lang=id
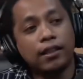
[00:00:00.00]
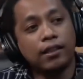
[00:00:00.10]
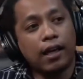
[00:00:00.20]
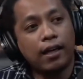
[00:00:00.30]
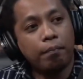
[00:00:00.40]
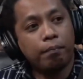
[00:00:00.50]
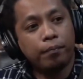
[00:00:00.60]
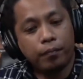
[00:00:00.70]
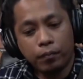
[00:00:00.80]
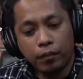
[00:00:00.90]
terhadap
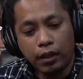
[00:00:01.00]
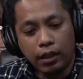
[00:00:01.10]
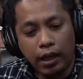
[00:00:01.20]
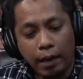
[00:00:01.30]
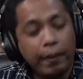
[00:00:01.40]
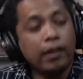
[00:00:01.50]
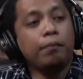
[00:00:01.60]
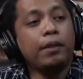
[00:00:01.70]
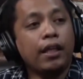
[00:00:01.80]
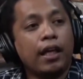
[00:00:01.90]
uh, apa yang
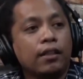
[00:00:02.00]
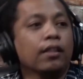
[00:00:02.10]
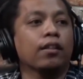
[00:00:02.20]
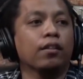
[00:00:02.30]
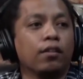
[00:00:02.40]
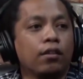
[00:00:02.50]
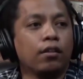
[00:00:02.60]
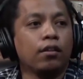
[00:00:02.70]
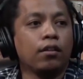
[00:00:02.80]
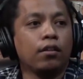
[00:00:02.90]
diberikan gitu.
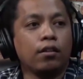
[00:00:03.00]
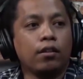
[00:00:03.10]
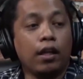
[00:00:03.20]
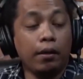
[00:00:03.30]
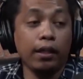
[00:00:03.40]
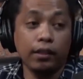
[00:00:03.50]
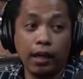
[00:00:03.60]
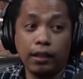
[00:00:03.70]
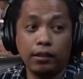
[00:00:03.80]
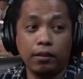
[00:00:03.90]
Uh, yang
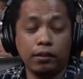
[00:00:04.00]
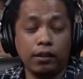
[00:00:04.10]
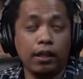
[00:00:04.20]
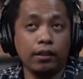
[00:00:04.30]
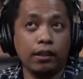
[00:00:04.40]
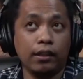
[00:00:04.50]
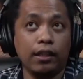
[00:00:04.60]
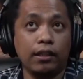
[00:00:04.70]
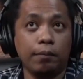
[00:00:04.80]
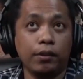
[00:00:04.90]
terhadap yang
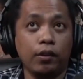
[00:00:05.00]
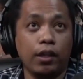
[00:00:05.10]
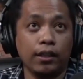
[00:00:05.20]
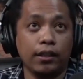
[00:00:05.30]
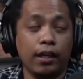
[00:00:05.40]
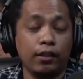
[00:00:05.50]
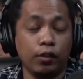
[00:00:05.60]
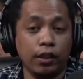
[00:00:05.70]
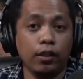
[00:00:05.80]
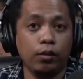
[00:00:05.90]
terjadi sama saudaranya saya
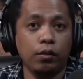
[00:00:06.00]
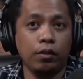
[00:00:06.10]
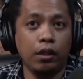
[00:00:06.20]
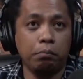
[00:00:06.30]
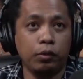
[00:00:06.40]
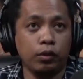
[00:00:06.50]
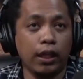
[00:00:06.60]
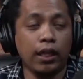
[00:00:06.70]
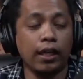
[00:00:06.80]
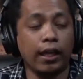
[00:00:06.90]
Coki itu uh, menurut
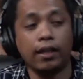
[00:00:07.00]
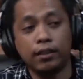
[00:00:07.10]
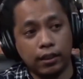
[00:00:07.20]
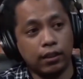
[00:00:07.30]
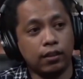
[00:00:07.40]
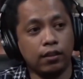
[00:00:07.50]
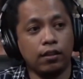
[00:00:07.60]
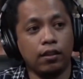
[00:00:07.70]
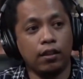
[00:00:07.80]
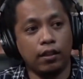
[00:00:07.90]
saya adalah reaksi
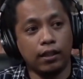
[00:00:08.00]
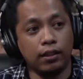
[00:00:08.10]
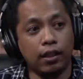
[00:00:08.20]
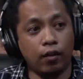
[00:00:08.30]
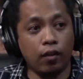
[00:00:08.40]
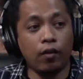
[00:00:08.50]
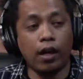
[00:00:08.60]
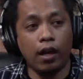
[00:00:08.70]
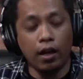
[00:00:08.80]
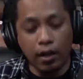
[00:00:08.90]
reaksi dari
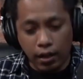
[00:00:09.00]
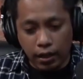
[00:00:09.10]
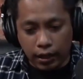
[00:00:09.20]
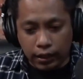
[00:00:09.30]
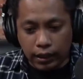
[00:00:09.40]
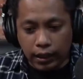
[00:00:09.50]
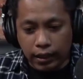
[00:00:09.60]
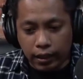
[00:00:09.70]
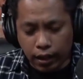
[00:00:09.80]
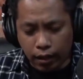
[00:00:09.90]
orang-orang. Nah, ketika
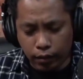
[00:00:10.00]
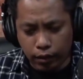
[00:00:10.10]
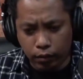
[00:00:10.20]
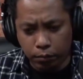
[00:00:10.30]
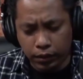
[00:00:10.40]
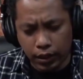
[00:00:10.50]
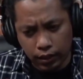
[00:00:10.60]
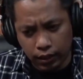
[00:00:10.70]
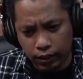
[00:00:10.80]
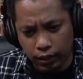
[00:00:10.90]
dia taruh itu
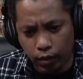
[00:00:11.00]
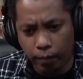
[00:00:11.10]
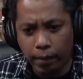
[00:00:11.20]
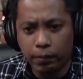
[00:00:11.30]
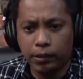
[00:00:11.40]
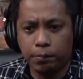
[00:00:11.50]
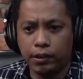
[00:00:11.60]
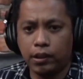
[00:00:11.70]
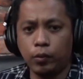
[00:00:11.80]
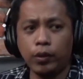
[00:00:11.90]
misalnya di ruang publik
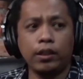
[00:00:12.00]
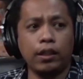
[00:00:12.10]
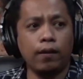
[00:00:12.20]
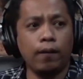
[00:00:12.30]
seperti Twitter,